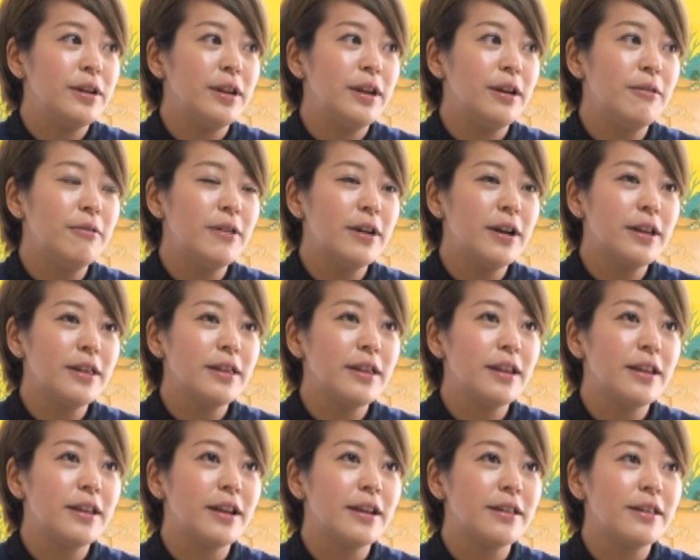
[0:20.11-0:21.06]
日本画っ
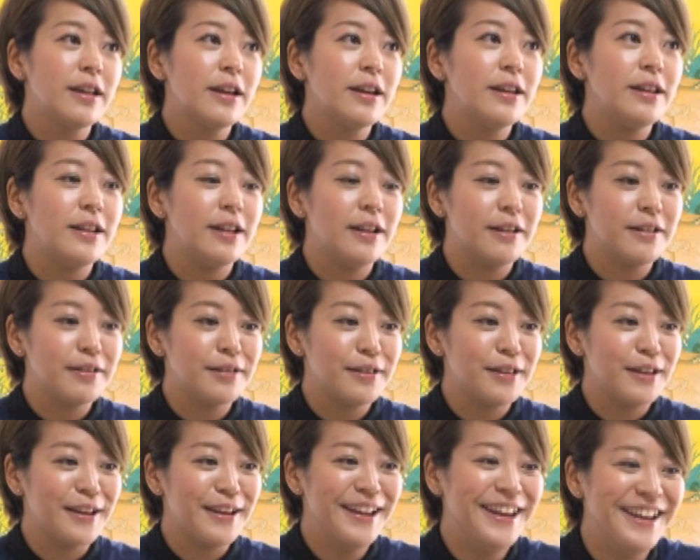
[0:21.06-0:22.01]
てダサいなっ
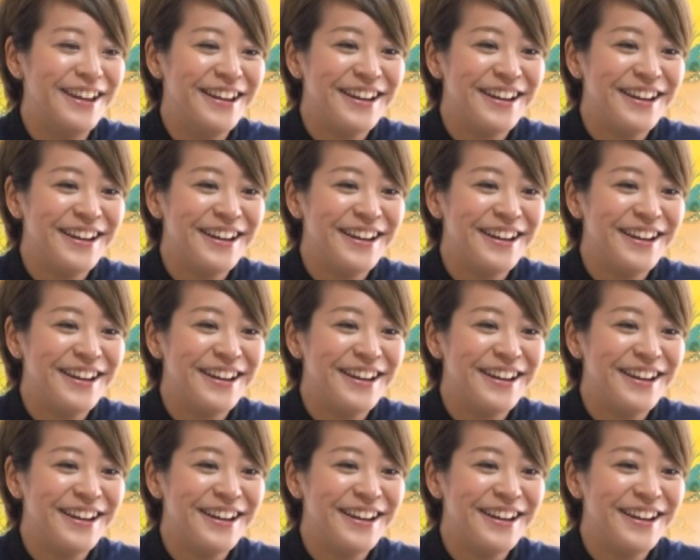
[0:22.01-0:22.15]
て